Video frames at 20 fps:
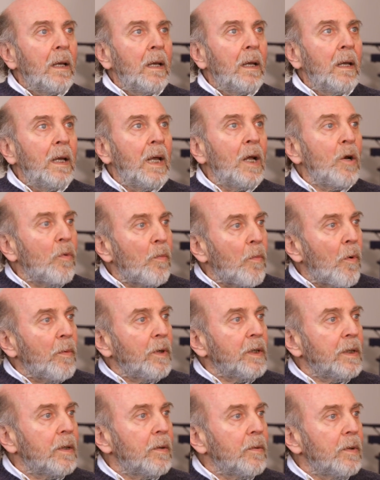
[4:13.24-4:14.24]
Y en un
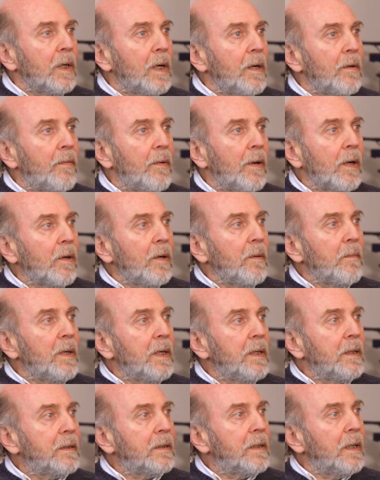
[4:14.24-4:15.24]
momento viene el flaco y
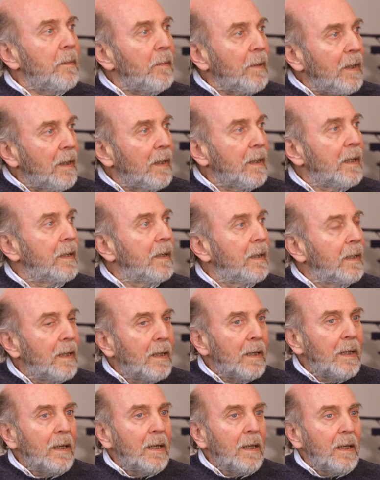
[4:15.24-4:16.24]
me dice, ve,
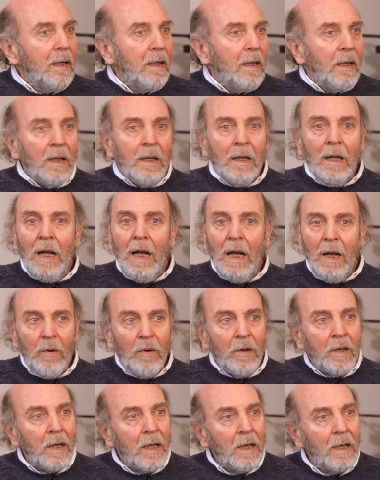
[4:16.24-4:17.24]

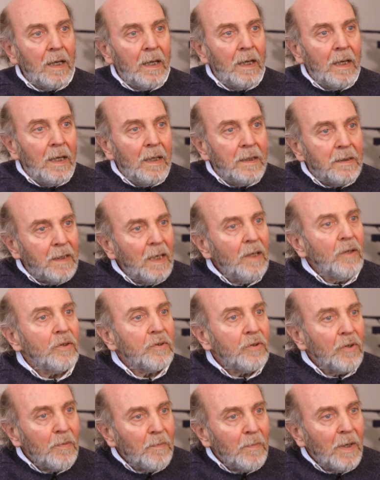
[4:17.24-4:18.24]
ahora ya no
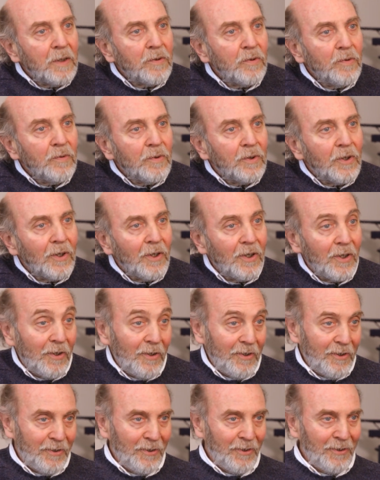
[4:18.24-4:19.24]
sos más un
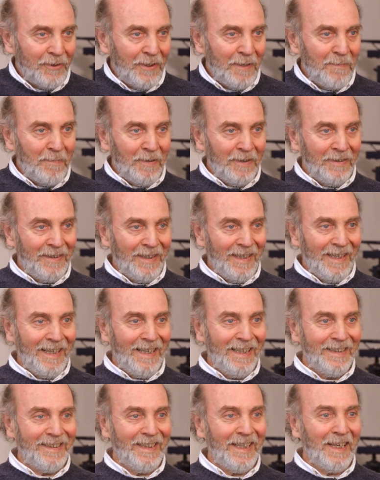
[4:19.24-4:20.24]
tronco. Y yo ya empecé
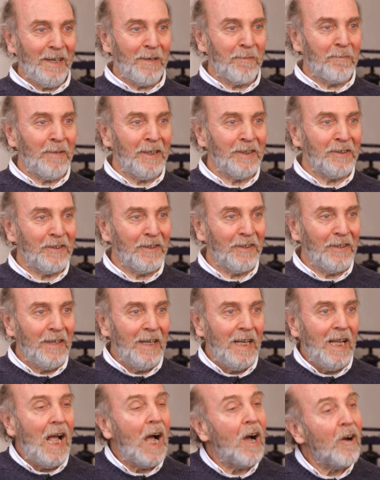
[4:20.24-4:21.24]
a sacar pecho.
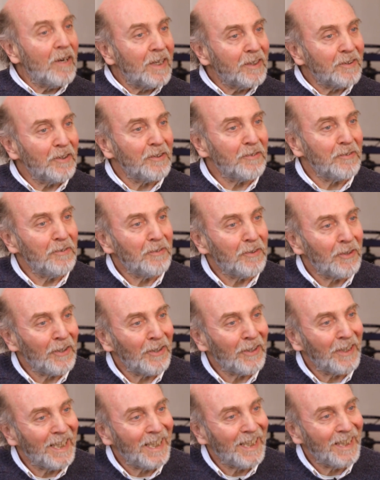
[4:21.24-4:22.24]
Ahora sos un
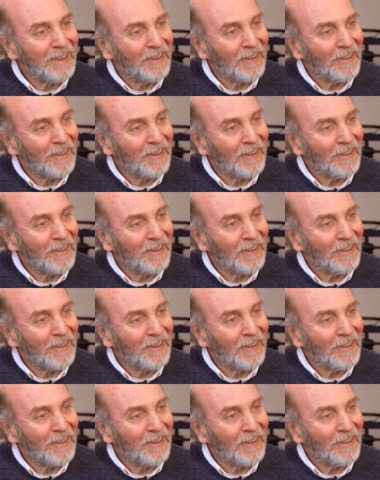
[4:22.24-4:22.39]
tronquito.